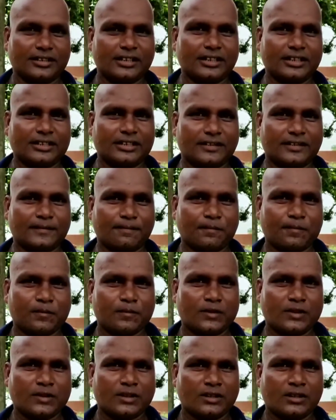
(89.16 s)
ন্যাড়া
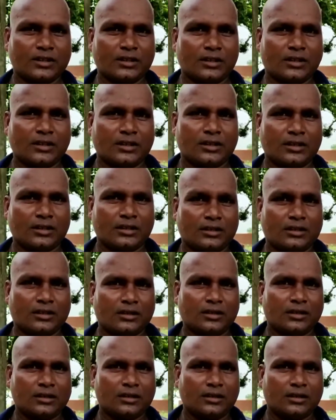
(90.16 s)
মাথা নিয়ে ওই দুই
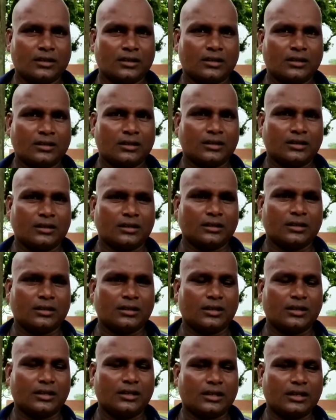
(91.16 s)
যুবক নিজেদের
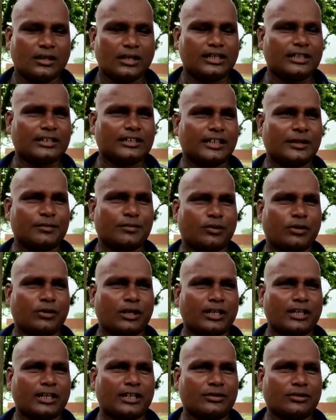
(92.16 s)
দুঃখের কথা জানালেও
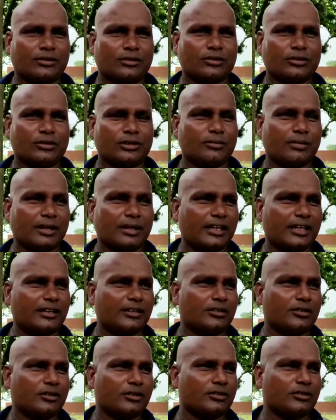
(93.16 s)
গোটা গ্রাম
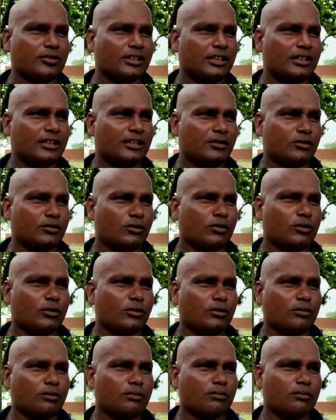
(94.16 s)
জুড়ে যে পরিস্থিতি
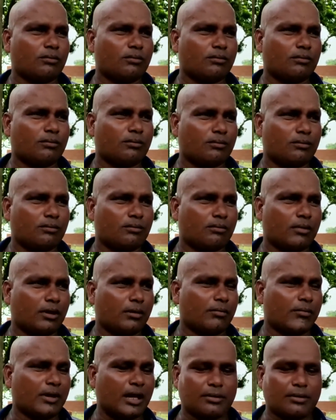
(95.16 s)
একরকম তা
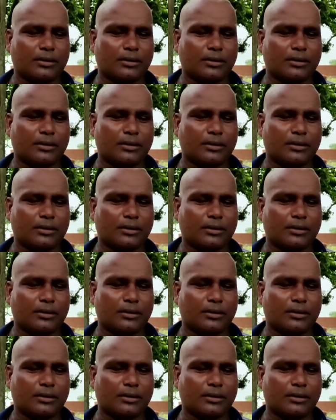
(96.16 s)
নয়